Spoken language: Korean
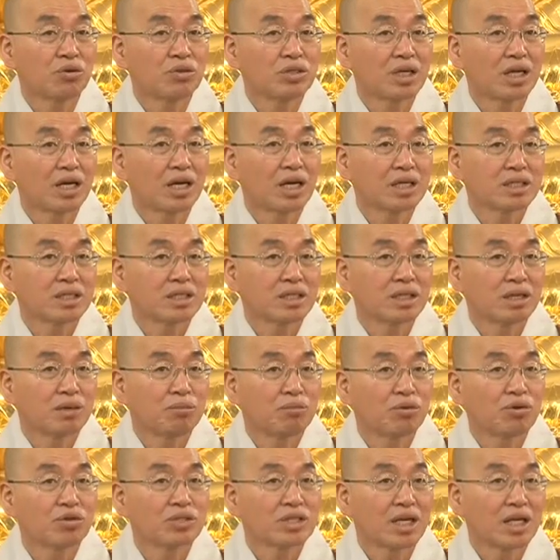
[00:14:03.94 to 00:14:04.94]
혼자 나가서 내가
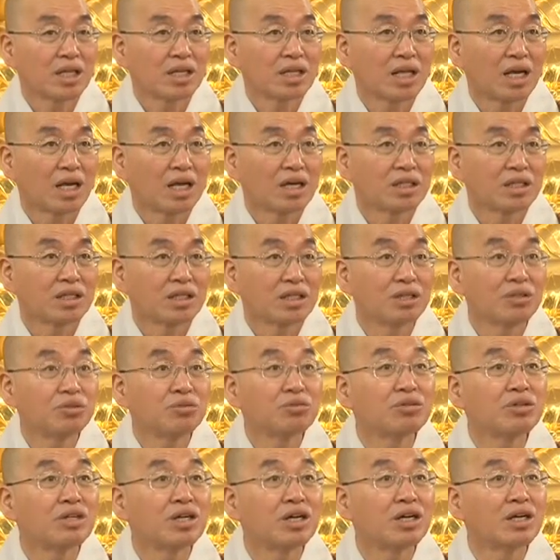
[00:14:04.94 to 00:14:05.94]
못 뭐 산다 하는
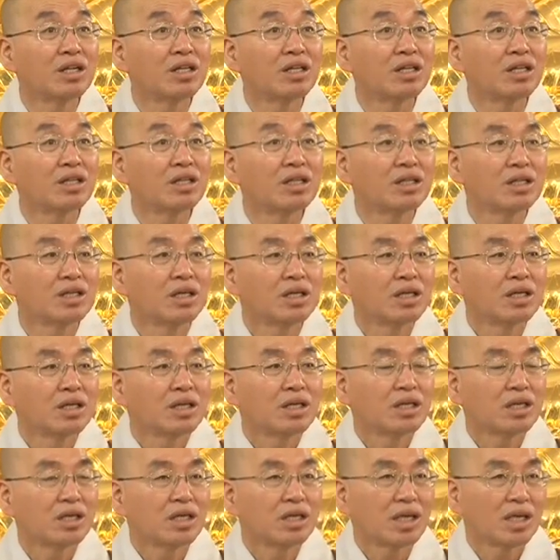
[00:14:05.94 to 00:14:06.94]
이유는
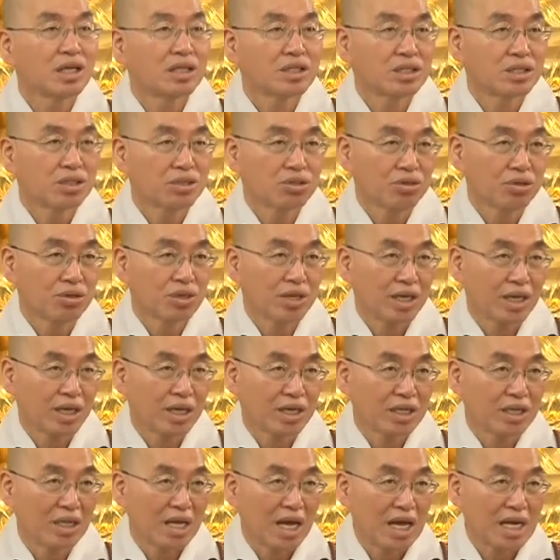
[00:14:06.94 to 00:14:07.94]
이게 지조가
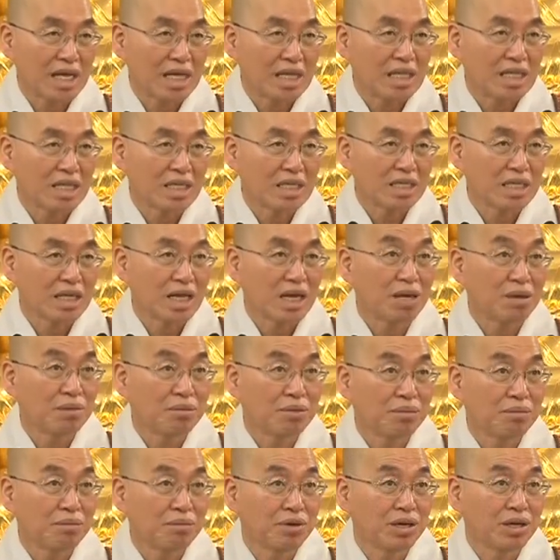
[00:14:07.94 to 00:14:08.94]
내가 딱 있는
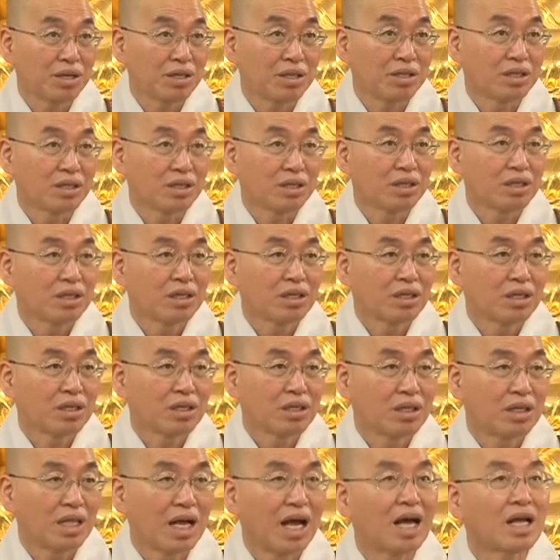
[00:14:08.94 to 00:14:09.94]
사람이면
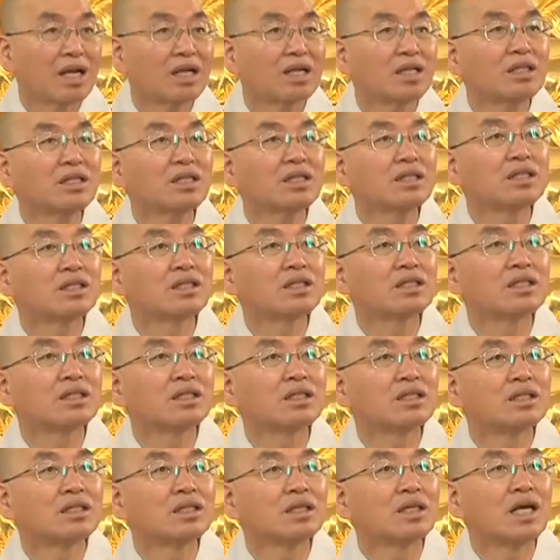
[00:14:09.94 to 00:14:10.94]
나는
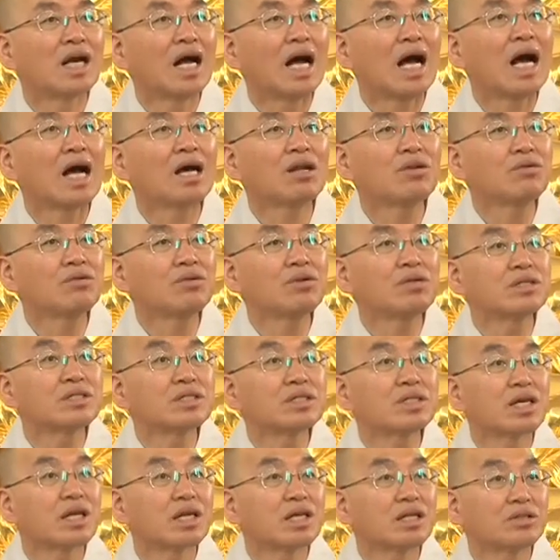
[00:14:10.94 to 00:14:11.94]
하루를
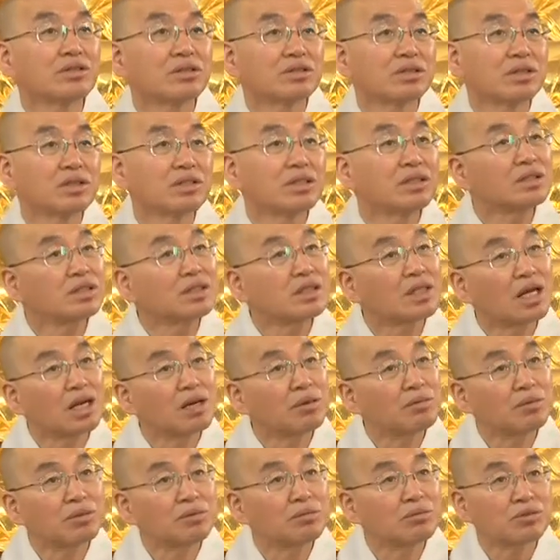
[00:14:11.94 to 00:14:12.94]
살아도 이런
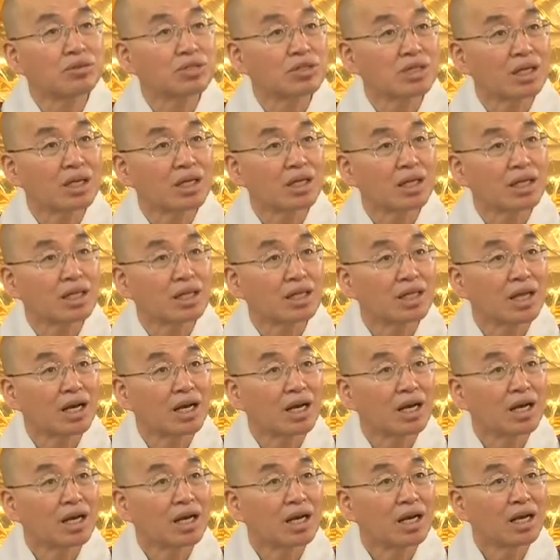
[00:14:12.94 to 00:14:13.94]
삶은 못
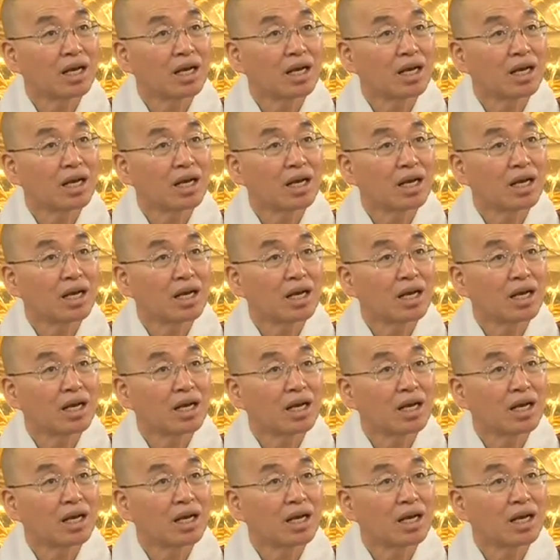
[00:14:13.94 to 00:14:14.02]
살겠다.